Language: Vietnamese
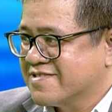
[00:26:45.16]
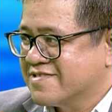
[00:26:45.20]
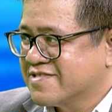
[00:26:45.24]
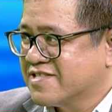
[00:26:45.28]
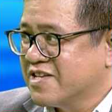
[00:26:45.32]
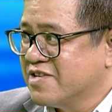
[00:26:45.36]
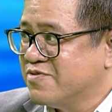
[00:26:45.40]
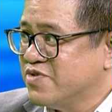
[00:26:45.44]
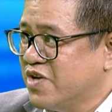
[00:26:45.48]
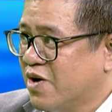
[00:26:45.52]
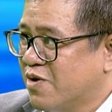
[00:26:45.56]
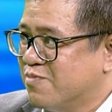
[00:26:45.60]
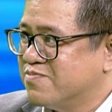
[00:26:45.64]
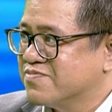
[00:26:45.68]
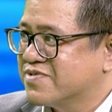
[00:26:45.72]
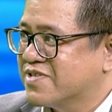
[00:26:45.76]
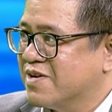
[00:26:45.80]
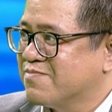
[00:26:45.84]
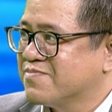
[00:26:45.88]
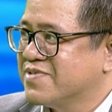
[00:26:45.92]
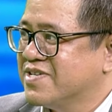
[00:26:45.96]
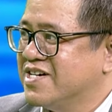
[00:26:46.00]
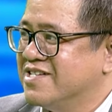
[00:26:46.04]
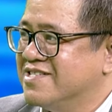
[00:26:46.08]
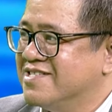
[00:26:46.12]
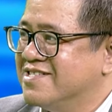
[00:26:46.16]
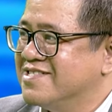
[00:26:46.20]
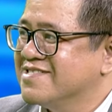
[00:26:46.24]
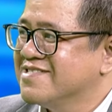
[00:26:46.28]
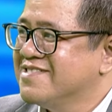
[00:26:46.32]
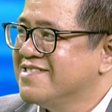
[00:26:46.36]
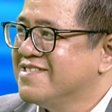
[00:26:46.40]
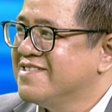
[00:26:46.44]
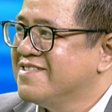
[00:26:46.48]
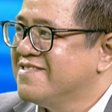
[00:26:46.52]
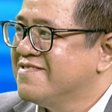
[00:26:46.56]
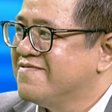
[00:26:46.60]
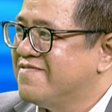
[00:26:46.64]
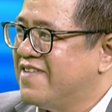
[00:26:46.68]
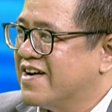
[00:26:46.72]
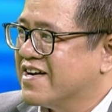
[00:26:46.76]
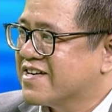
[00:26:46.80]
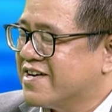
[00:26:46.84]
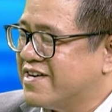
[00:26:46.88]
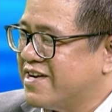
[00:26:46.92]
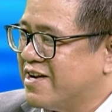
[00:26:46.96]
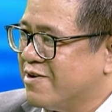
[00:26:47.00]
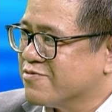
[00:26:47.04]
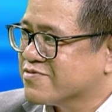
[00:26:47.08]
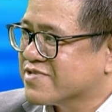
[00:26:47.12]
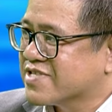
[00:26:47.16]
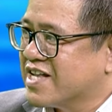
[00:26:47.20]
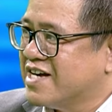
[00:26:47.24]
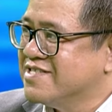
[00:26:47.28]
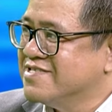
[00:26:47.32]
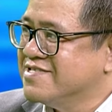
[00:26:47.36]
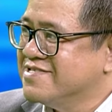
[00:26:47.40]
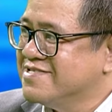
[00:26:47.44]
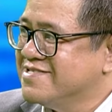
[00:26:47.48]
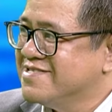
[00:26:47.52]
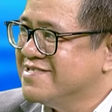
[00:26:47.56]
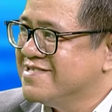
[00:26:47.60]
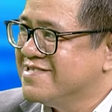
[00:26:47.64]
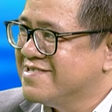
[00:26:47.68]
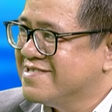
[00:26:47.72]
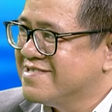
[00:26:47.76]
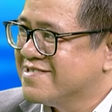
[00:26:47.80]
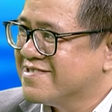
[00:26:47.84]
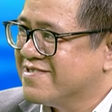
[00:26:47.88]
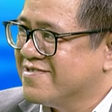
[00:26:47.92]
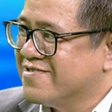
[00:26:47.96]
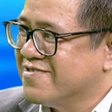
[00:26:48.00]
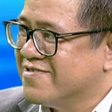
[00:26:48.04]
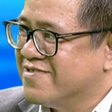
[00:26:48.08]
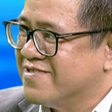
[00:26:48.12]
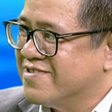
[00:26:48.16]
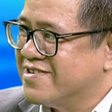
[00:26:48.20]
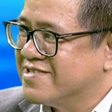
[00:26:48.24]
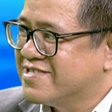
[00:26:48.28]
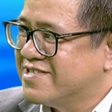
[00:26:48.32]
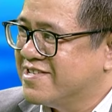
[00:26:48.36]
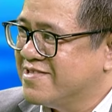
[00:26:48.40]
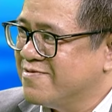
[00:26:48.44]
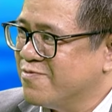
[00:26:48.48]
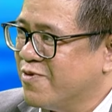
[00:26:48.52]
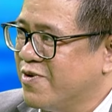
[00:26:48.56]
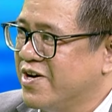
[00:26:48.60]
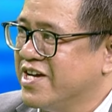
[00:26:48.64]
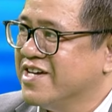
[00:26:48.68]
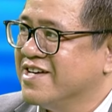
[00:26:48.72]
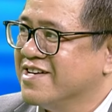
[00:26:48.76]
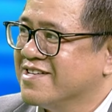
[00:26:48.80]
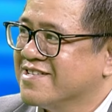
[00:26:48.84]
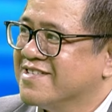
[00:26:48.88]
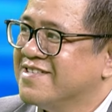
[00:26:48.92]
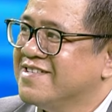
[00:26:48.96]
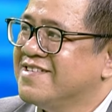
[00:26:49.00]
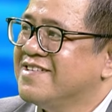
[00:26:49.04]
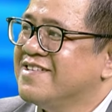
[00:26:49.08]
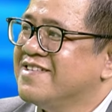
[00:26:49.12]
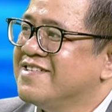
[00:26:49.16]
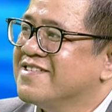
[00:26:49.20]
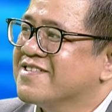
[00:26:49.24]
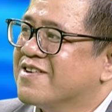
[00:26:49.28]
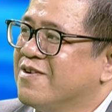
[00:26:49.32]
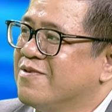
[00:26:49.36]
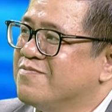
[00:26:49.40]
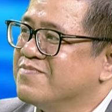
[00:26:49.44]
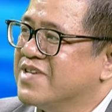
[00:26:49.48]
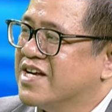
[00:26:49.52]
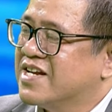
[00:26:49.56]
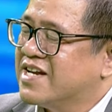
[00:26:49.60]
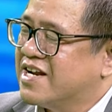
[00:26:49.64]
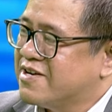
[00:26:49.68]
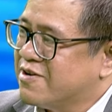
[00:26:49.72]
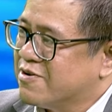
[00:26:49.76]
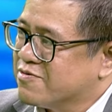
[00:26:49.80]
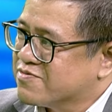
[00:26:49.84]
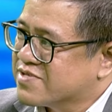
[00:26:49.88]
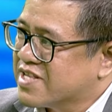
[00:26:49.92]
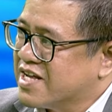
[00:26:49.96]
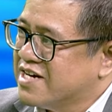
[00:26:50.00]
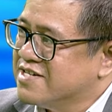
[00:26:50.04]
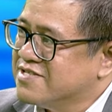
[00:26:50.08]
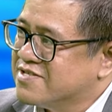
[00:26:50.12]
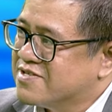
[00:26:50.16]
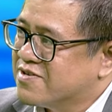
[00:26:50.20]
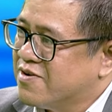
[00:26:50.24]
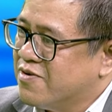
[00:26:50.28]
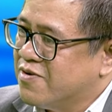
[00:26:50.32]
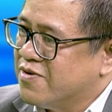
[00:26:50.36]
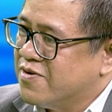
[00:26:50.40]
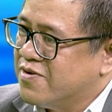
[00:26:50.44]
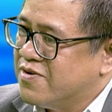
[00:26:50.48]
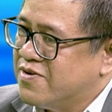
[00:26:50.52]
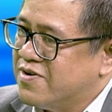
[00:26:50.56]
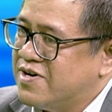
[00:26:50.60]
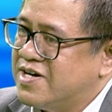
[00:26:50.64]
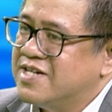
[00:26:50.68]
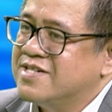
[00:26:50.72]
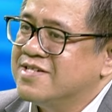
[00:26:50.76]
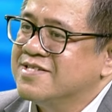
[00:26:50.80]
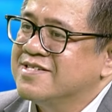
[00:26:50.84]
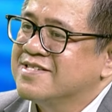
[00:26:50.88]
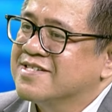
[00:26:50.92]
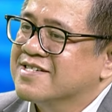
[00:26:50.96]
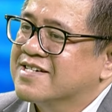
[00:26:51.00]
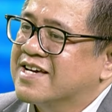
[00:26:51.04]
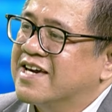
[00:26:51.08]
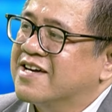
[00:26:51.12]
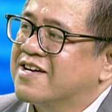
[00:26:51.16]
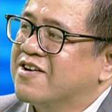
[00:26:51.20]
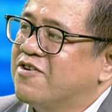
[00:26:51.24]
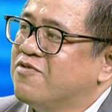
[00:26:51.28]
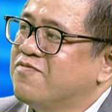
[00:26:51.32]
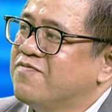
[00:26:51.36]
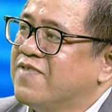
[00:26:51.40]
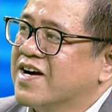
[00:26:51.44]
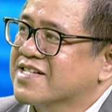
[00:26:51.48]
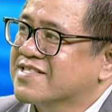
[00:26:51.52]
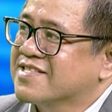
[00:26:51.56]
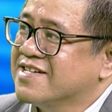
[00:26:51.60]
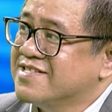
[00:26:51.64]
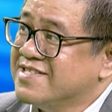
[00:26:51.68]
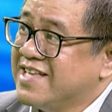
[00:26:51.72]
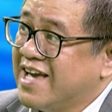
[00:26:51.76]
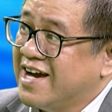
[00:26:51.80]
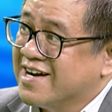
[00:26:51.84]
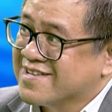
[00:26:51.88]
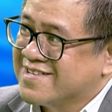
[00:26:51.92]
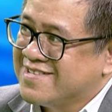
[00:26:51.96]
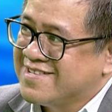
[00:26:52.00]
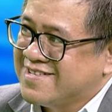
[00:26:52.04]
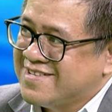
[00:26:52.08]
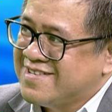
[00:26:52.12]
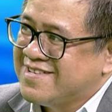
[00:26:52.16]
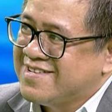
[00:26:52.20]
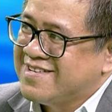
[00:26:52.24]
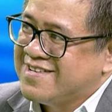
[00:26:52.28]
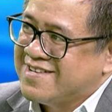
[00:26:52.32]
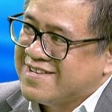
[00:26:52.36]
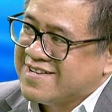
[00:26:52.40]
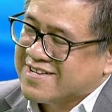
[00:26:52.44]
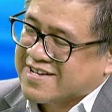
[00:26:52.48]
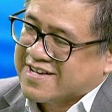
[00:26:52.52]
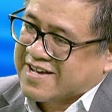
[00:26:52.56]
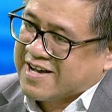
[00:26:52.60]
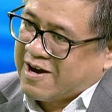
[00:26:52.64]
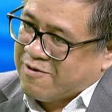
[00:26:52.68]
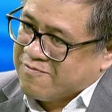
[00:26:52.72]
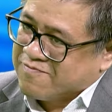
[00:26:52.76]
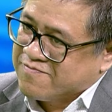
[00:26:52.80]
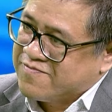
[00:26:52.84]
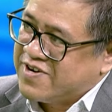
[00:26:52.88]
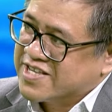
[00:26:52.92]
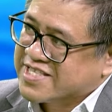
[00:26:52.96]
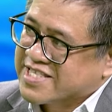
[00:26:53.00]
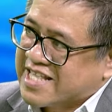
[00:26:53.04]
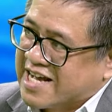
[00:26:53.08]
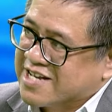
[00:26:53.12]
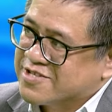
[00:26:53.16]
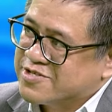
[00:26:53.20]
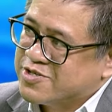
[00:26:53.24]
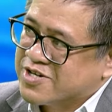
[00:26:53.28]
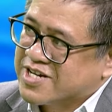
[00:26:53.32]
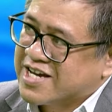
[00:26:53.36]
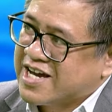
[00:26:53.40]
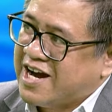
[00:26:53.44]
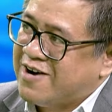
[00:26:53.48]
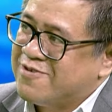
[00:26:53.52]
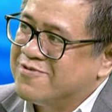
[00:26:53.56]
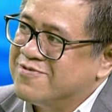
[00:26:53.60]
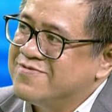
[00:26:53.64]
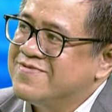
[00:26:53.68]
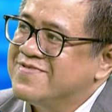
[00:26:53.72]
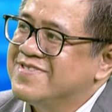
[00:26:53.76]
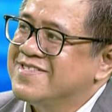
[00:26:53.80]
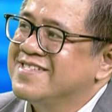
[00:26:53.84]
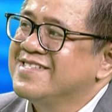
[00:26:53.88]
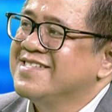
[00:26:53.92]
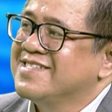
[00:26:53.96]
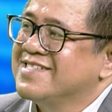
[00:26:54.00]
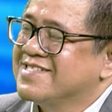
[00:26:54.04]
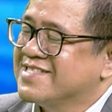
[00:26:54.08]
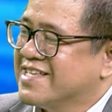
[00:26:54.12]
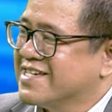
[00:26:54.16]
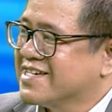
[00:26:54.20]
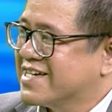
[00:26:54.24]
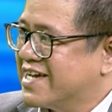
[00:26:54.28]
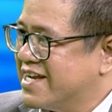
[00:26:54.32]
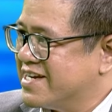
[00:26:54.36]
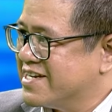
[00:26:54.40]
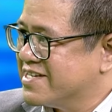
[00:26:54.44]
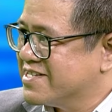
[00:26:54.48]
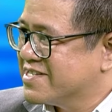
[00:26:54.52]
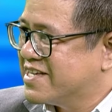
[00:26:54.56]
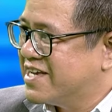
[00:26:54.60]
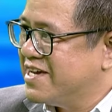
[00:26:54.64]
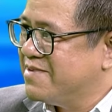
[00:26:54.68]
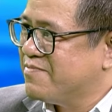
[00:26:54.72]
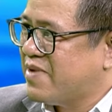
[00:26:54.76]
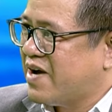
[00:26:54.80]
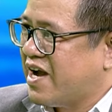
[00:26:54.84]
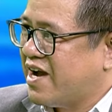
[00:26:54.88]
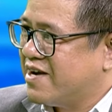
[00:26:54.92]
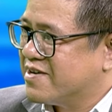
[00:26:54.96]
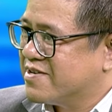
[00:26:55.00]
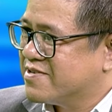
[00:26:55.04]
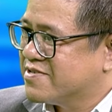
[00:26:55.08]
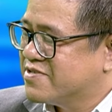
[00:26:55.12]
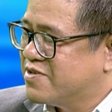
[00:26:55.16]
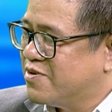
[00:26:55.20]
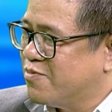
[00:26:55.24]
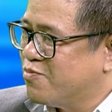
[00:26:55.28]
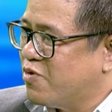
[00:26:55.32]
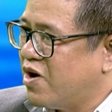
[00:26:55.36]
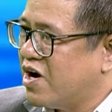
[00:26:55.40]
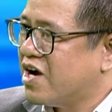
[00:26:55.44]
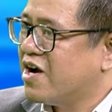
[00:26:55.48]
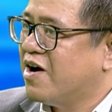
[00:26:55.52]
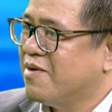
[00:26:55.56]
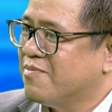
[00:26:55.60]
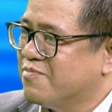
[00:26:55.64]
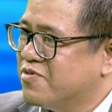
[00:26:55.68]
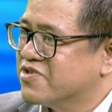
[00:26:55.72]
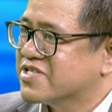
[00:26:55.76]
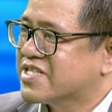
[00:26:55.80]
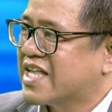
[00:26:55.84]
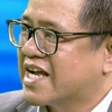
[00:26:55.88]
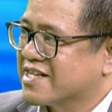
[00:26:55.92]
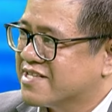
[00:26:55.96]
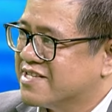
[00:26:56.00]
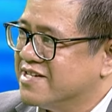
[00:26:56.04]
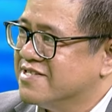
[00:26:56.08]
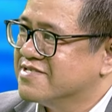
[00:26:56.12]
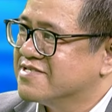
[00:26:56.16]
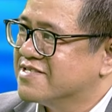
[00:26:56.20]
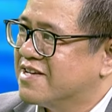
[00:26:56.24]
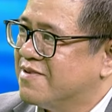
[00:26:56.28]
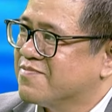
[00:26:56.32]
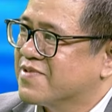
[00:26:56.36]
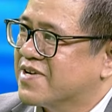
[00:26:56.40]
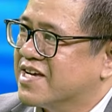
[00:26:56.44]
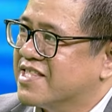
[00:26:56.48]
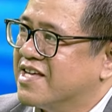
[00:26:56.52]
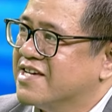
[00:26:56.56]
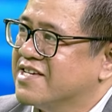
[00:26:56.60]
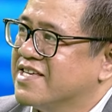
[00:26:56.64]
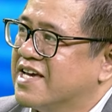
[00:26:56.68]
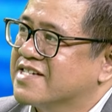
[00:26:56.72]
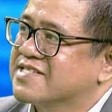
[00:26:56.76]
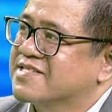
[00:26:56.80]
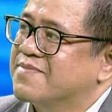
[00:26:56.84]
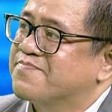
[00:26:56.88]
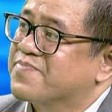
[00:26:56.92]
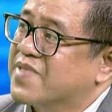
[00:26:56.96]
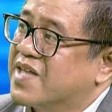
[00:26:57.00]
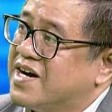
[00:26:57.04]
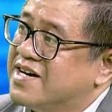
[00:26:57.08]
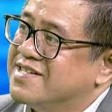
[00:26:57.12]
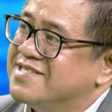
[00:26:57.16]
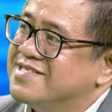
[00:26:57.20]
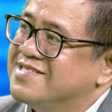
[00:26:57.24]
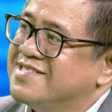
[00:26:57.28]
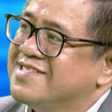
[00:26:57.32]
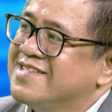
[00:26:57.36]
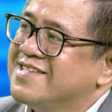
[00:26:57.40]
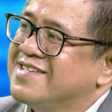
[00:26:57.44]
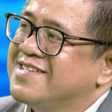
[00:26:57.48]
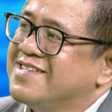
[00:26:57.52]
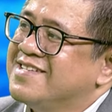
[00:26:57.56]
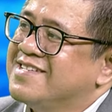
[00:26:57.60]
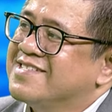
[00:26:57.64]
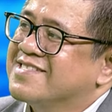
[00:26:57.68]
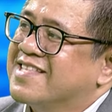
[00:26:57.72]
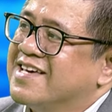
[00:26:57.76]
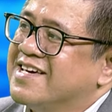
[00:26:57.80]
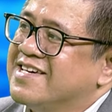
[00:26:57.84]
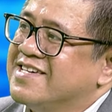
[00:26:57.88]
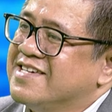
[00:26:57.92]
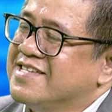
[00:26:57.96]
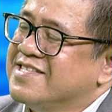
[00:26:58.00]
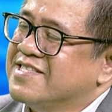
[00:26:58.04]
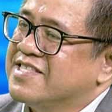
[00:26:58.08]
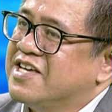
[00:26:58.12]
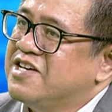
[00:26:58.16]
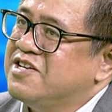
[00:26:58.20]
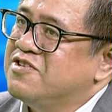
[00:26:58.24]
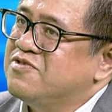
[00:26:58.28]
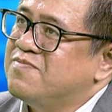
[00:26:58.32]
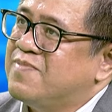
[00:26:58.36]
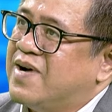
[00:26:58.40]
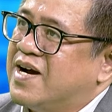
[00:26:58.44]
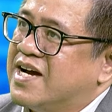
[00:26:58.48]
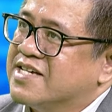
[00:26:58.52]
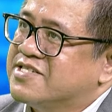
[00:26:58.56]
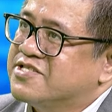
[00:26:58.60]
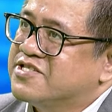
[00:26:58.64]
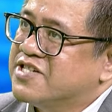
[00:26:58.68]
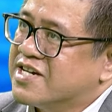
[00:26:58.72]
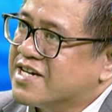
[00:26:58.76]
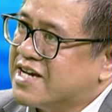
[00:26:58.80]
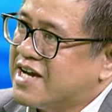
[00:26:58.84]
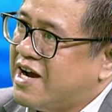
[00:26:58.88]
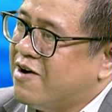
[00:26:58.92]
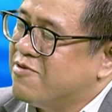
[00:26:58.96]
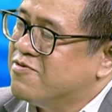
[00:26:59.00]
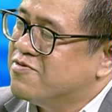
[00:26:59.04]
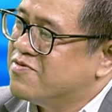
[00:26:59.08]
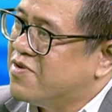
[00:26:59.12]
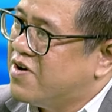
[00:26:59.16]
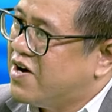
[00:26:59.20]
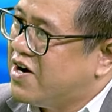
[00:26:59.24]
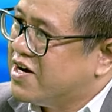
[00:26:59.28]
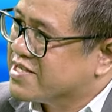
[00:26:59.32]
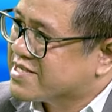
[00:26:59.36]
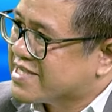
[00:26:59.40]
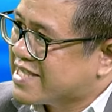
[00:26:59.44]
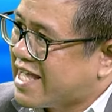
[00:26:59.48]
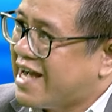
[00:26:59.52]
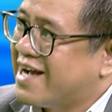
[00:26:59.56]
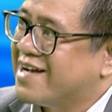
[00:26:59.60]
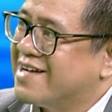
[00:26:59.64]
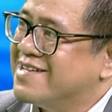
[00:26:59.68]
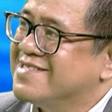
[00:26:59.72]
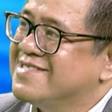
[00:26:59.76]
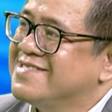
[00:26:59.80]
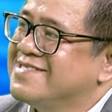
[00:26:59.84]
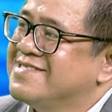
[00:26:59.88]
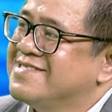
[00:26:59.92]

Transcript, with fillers: tiêu dùng trong nước, phải có đầu tư của chính quyền cũng như là đầu tư của cái khu vực tư nhân cộng với tăng xuất khẩu thì cái, khi mà Trung Quốc họ muốn tăng trưởng trong cái thời gian sắp tới thì nếu mà xuất khẩu của họ tăng